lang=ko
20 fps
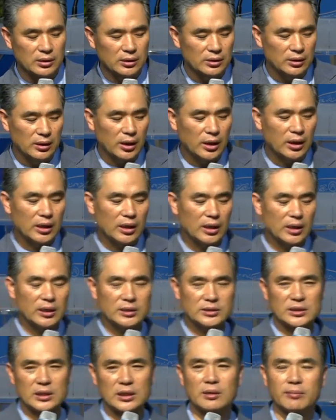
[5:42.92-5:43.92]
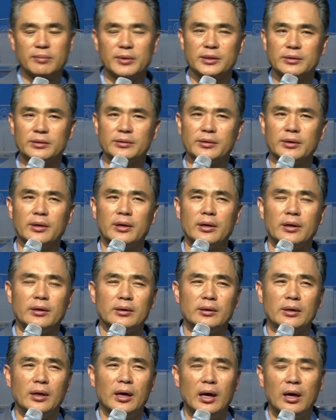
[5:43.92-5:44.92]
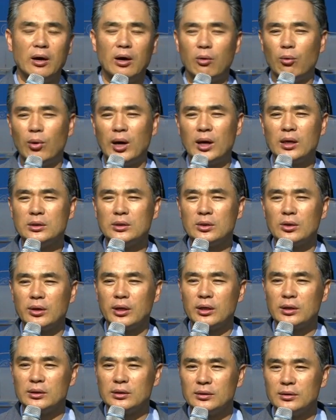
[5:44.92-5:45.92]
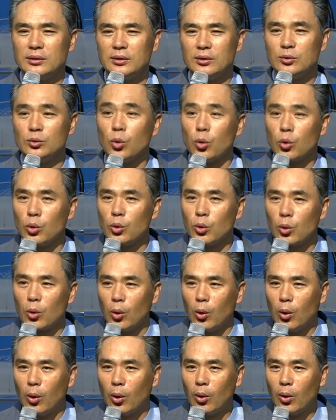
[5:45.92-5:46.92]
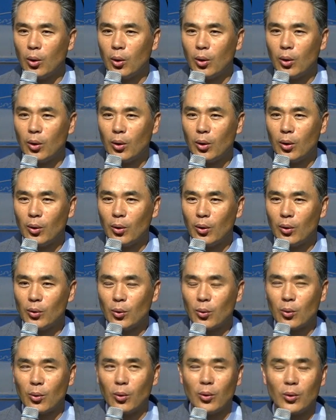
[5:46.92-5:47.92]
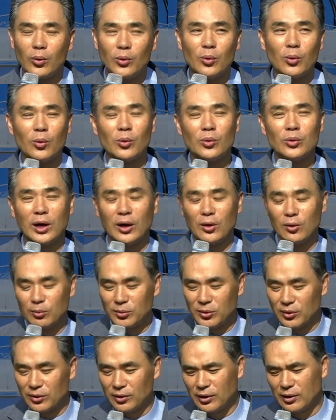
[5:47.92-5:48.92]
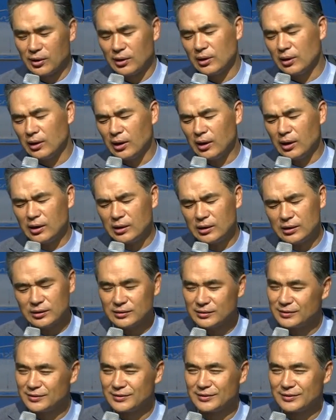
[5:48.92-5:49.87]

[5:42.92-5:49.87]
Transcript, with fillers: 내가 살아봤는데 야 왕년에는 요거 요거 요거 요거 나오면 하,